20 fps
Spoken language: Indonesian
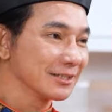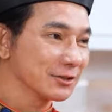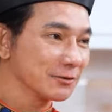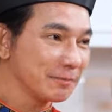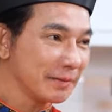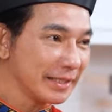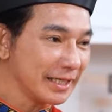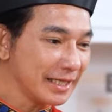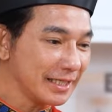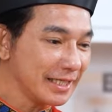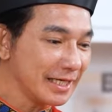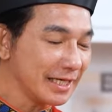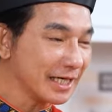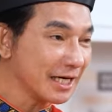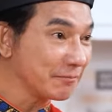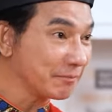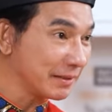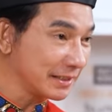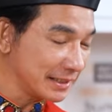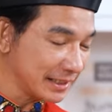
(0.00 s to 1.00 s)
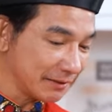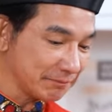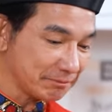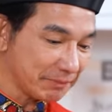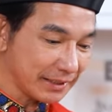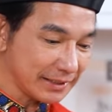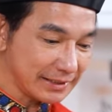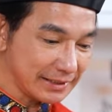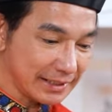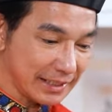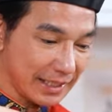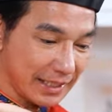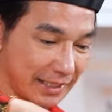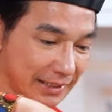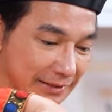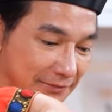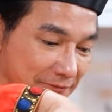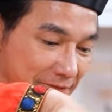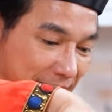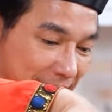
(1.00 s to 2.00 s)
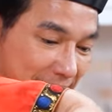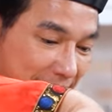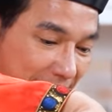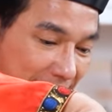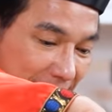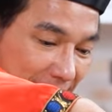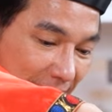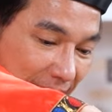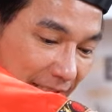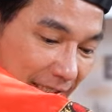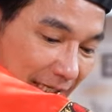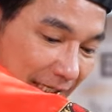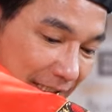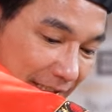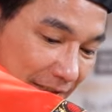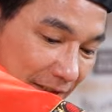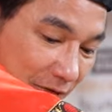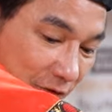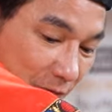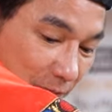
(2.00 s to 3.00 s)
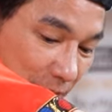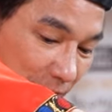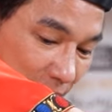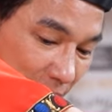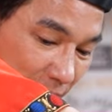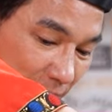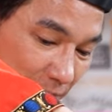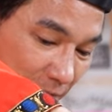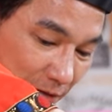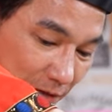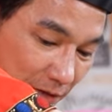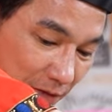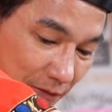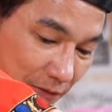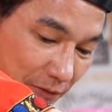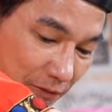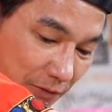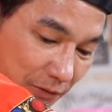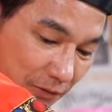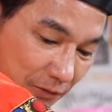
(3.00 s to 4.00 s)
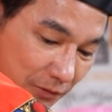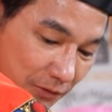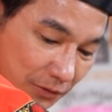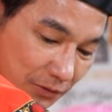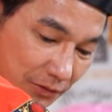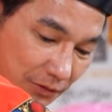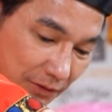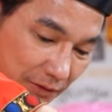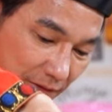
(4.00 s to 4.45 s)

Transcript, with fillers: Supaya dia nggak panjang-panjang, fatcainya akan aku potong-potong dulu.